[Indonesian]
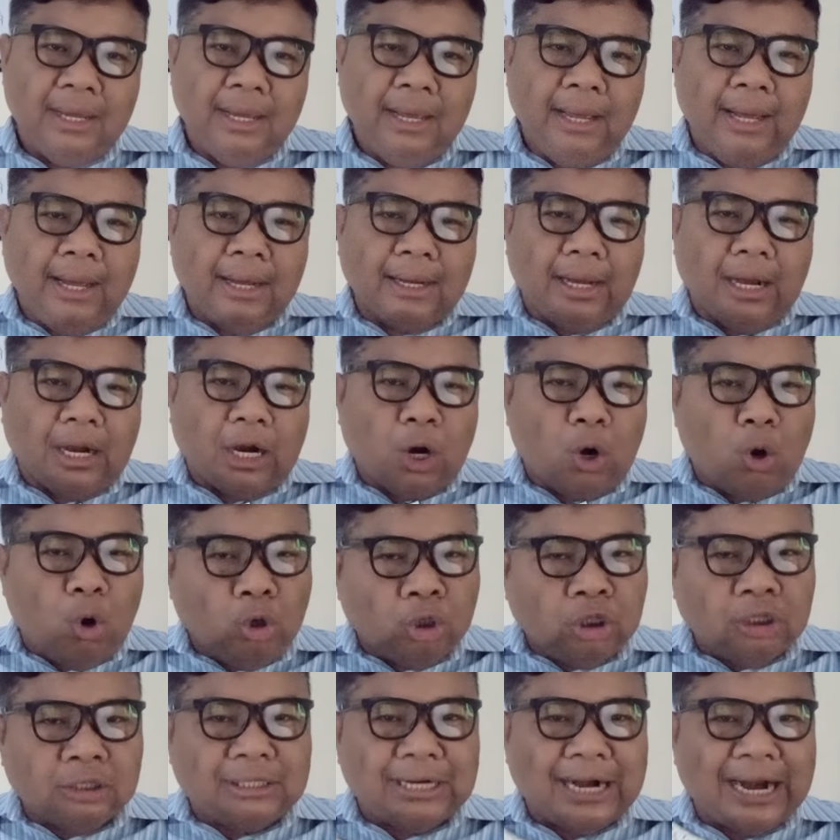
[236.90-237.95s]

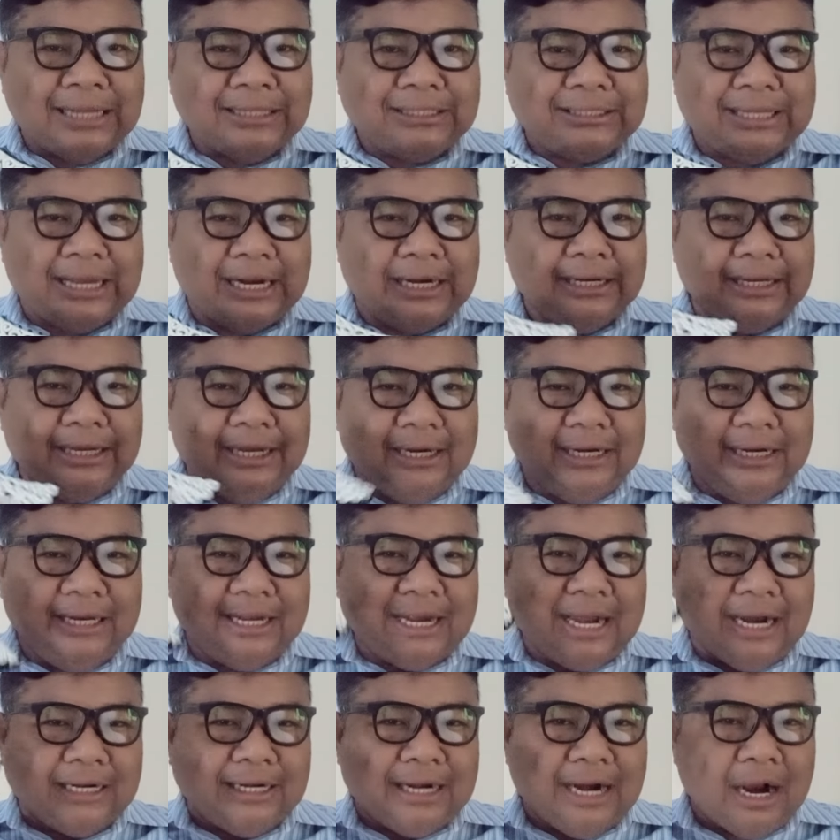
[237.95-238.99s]
Kekontrasan ini
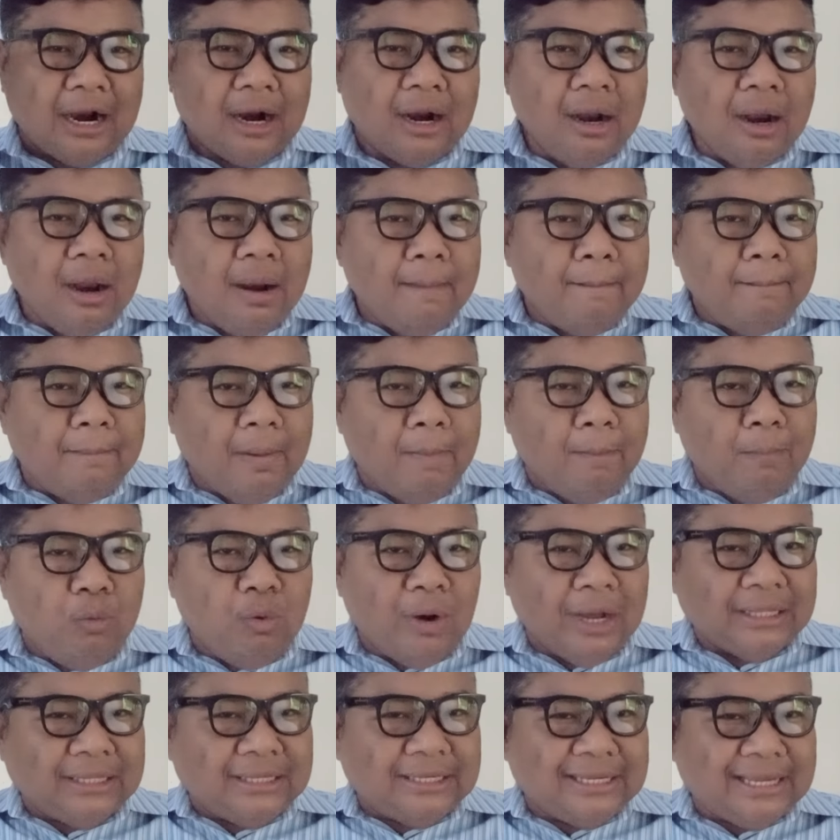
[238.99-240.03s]
kadang membuat
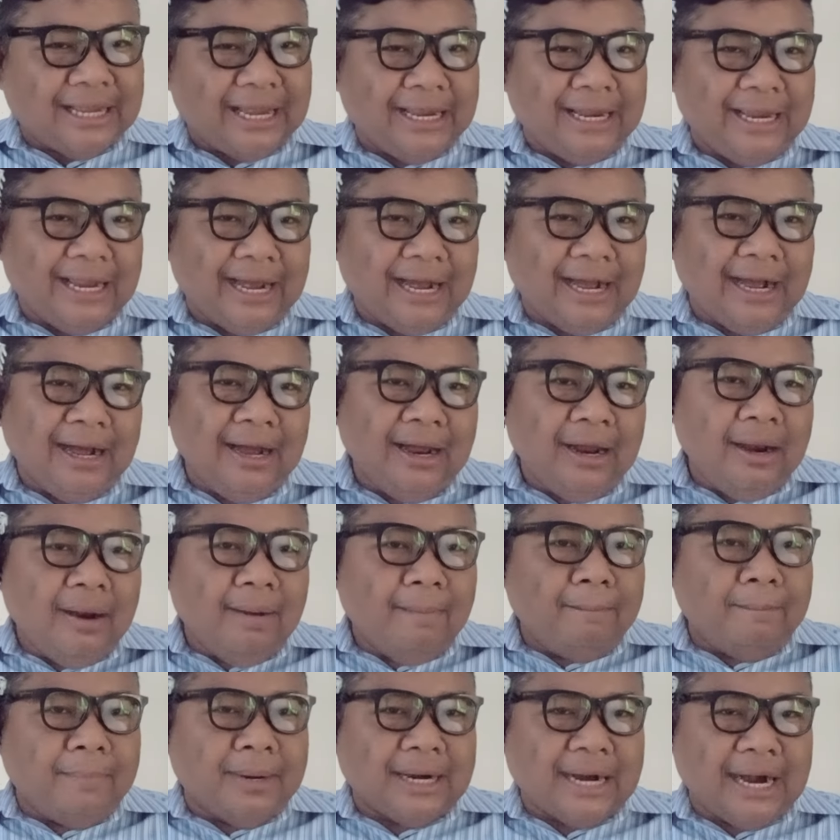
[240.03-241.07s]
saya
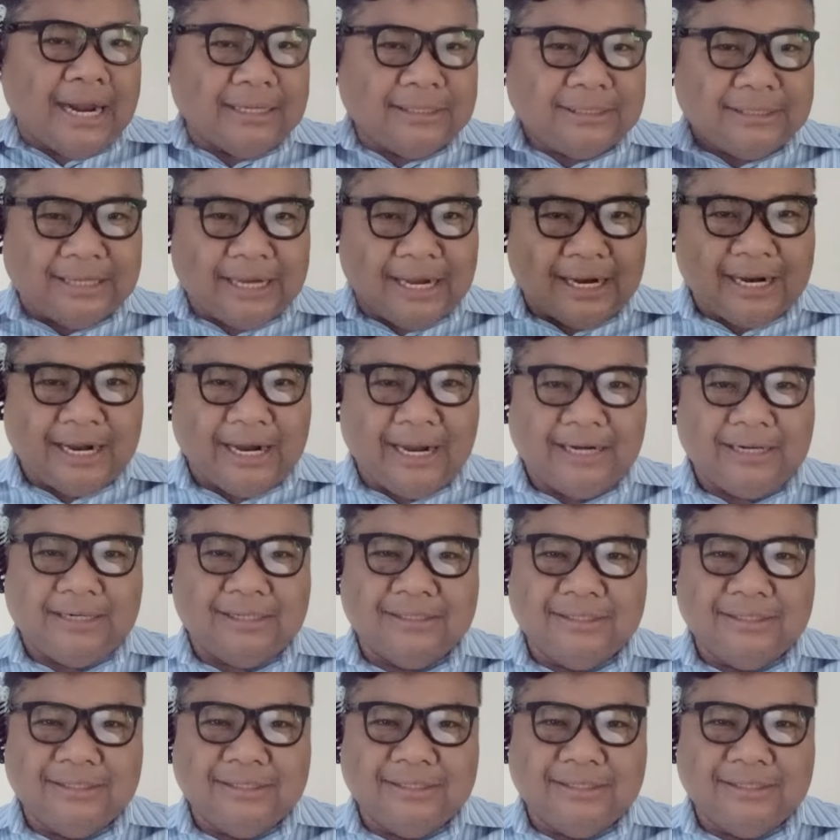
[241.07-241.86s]
merasakan